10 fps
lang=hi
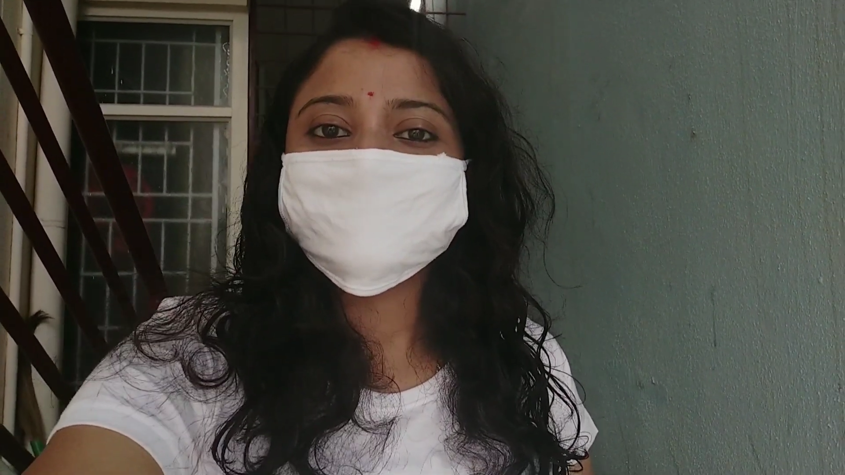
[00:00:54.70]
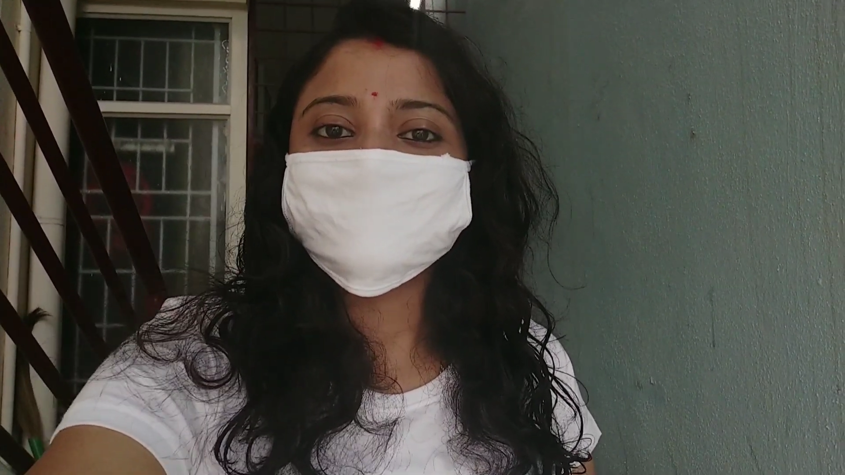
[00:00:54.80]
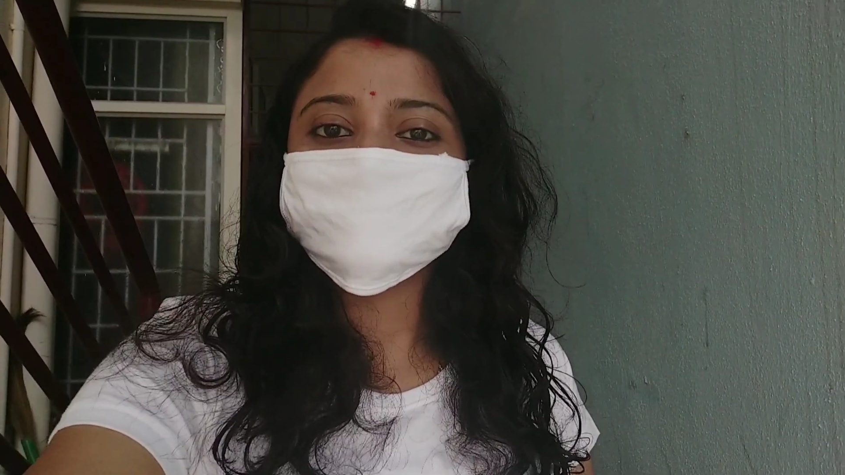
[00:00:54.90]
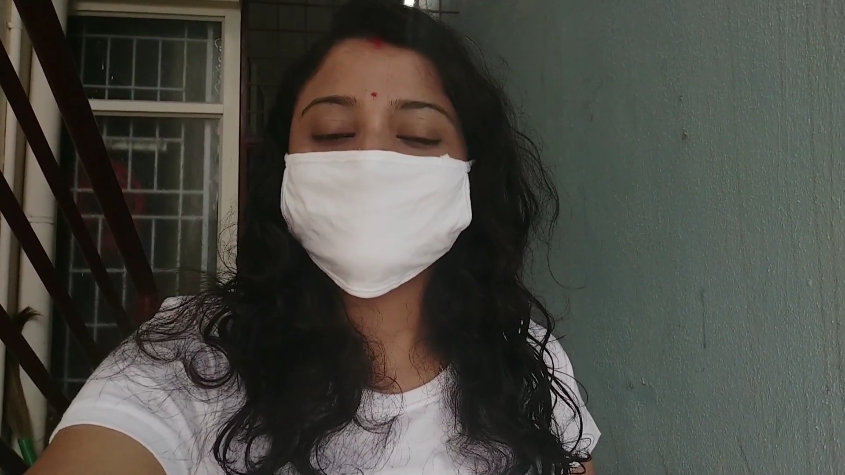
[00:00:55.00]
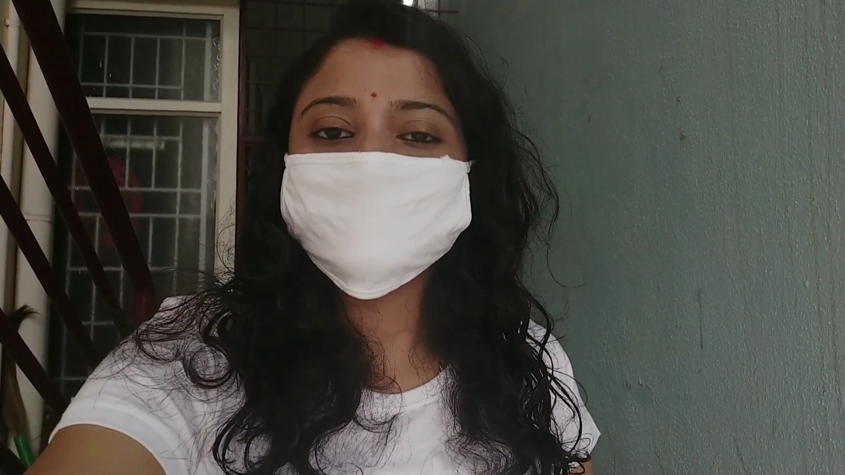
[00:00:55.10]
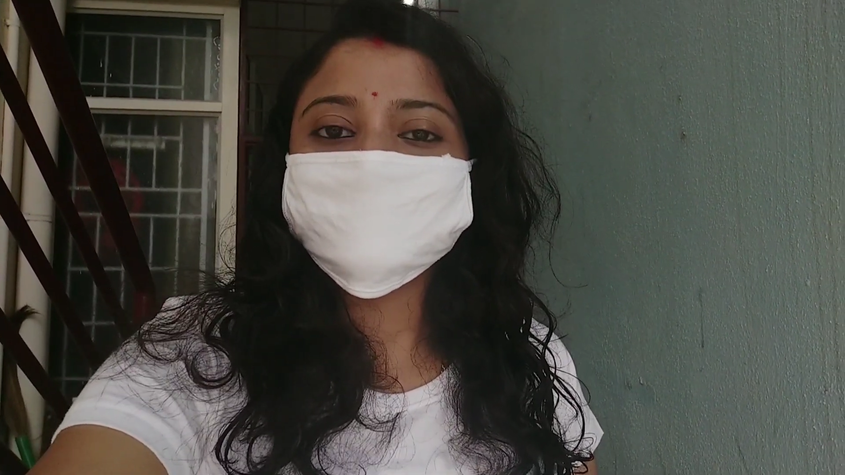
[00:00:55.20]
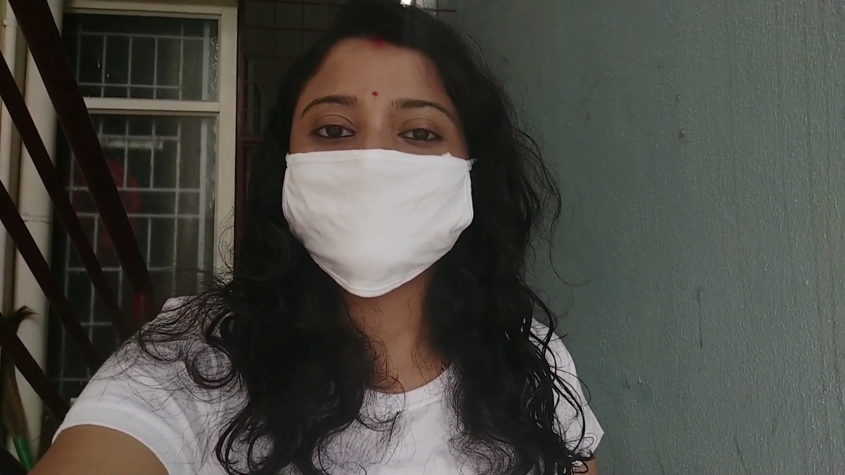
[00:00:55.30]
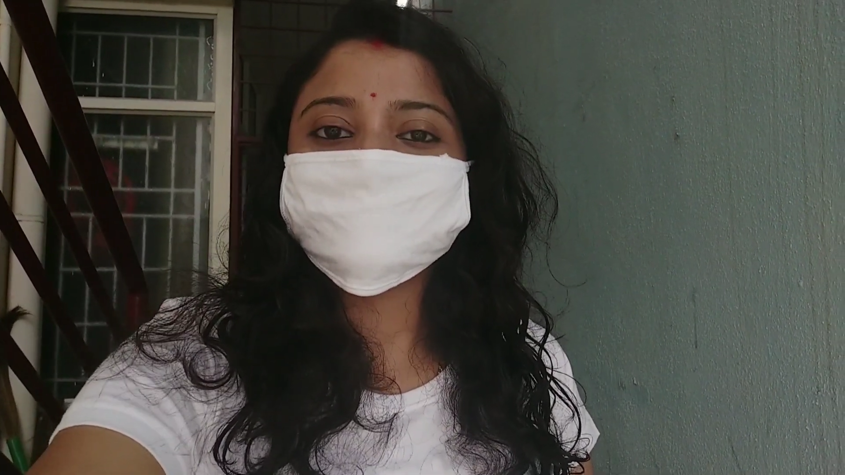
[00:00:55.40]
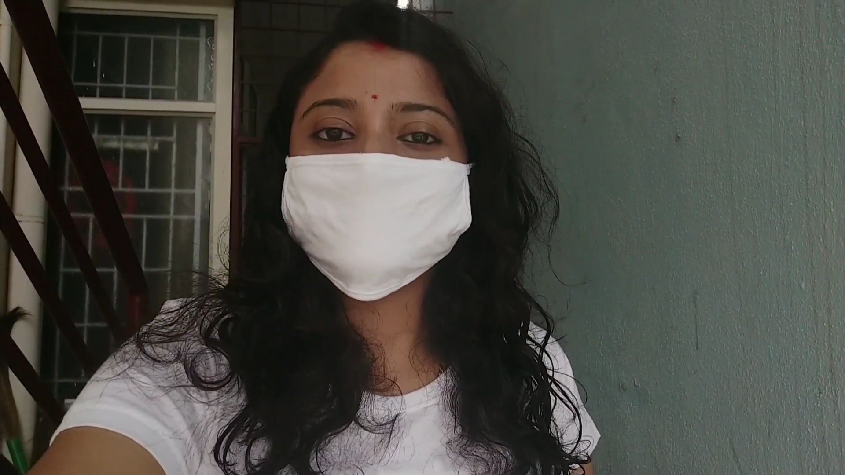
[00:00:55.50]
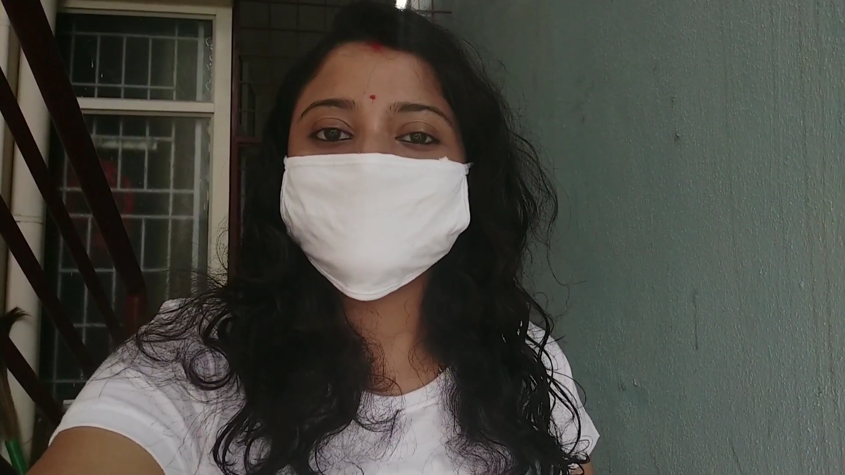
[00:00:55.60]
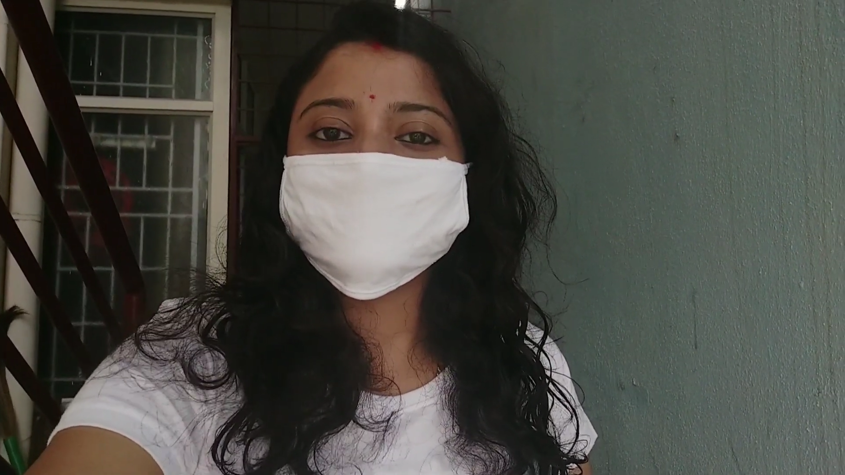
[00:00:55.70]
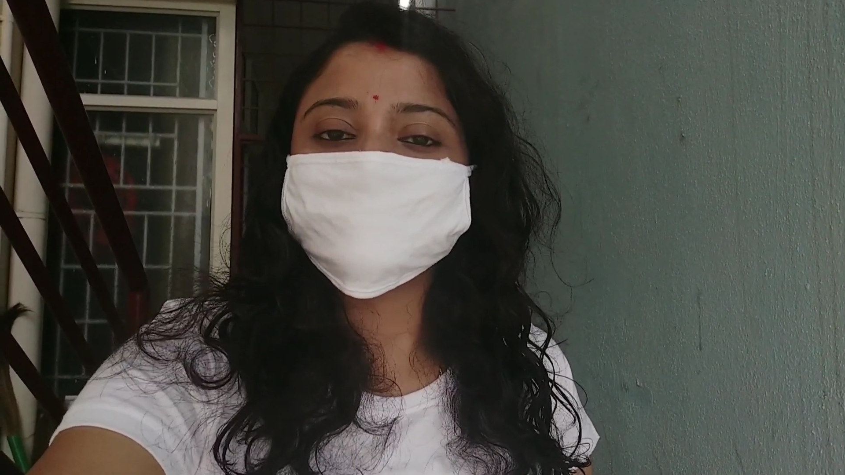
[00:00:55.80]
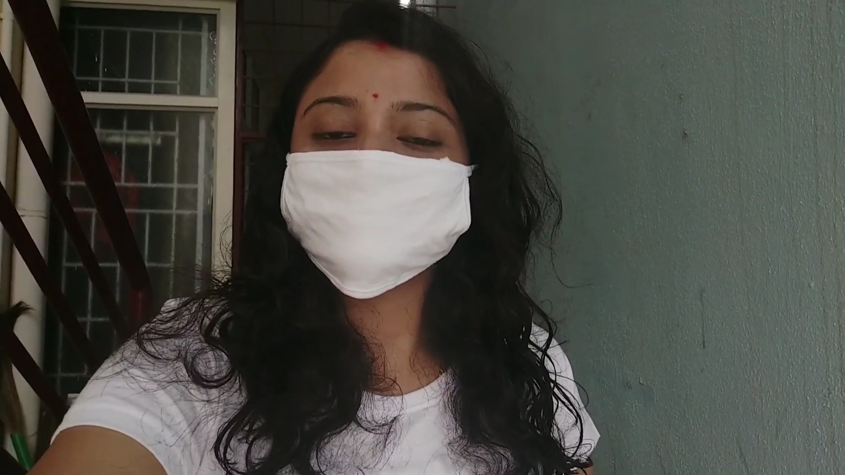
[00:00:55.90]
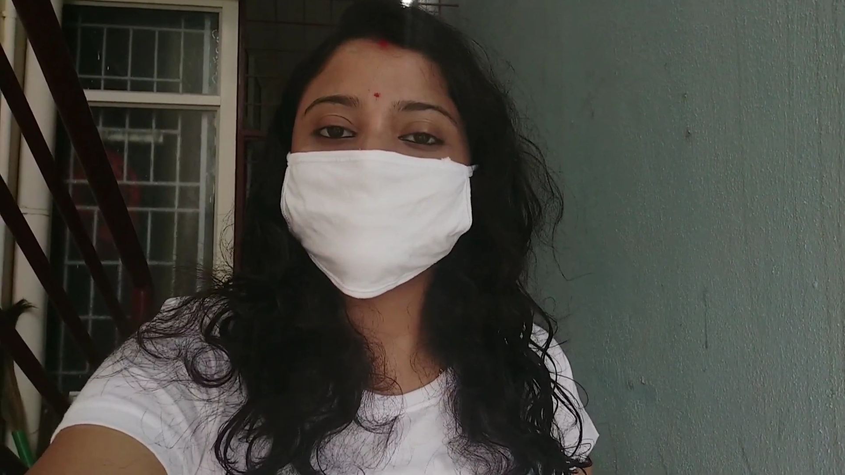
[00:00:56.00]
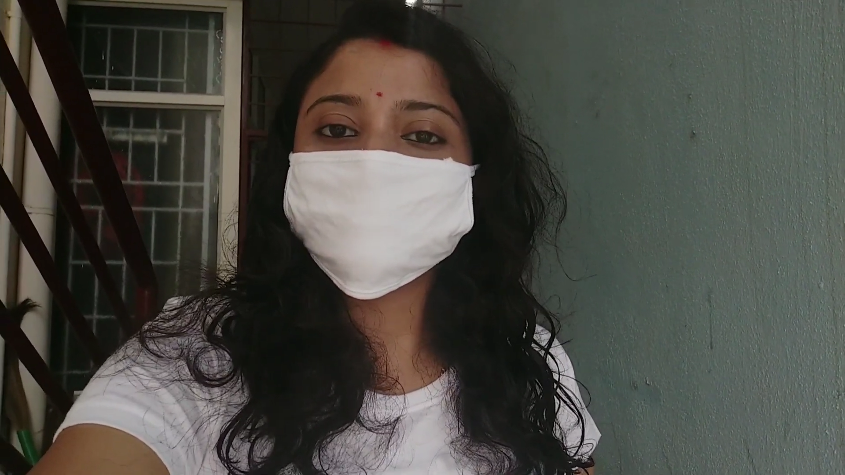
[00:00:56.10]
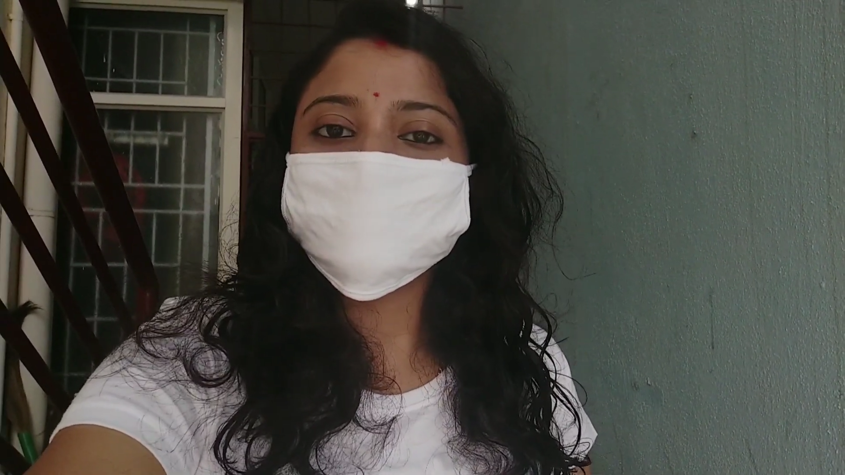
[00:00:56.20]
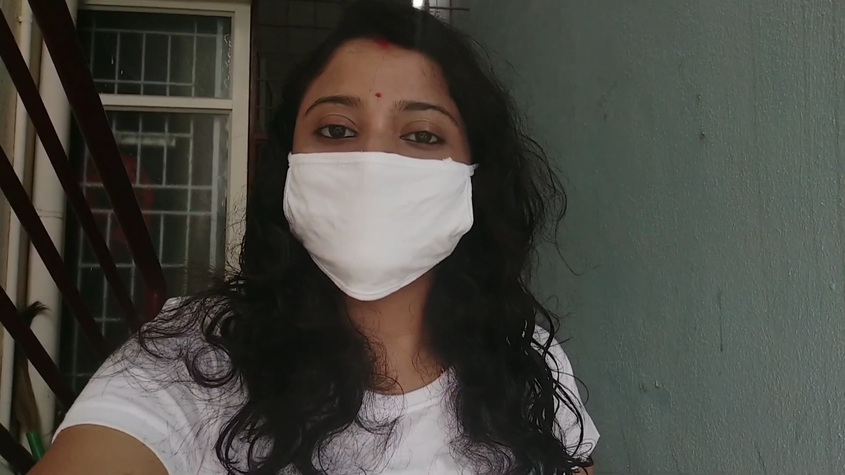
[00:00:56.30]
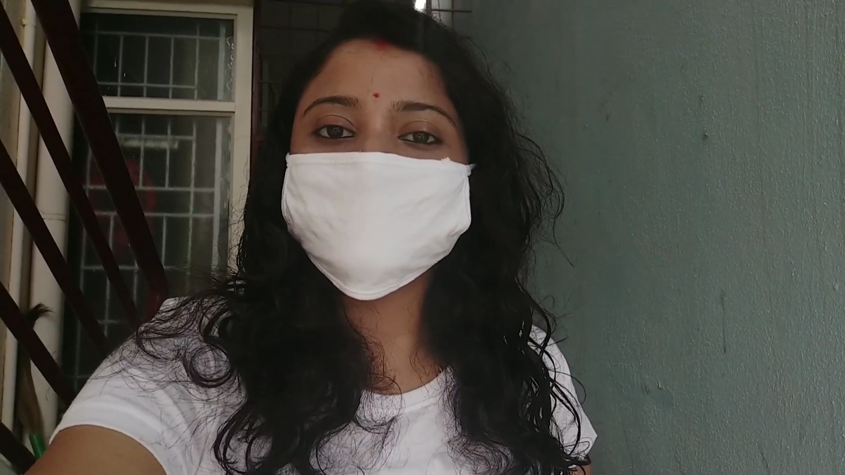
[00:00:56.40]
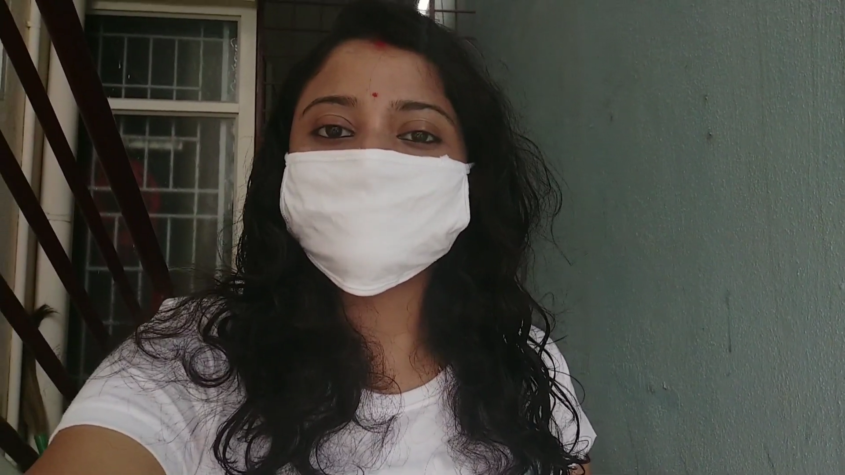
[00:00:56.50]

क्योंकि मेरा यूट्यूब खोलने